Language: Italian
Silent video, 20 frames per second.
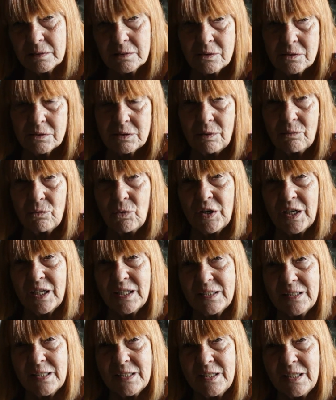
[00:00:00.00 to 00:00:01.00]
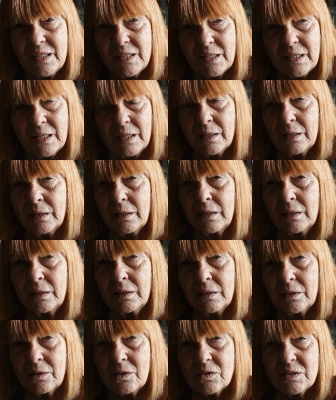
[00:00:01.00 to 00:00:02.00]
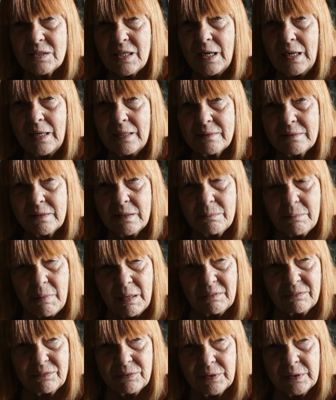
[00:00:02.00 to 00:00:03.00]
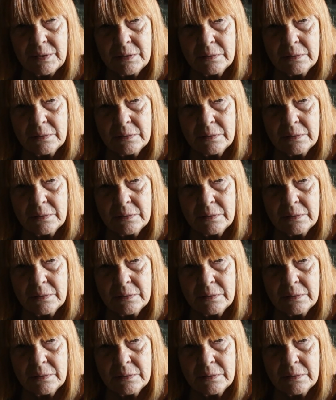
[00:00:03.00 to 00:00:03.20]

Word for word: Cosa vuoi che ti dica? Cos'è l'antimafia?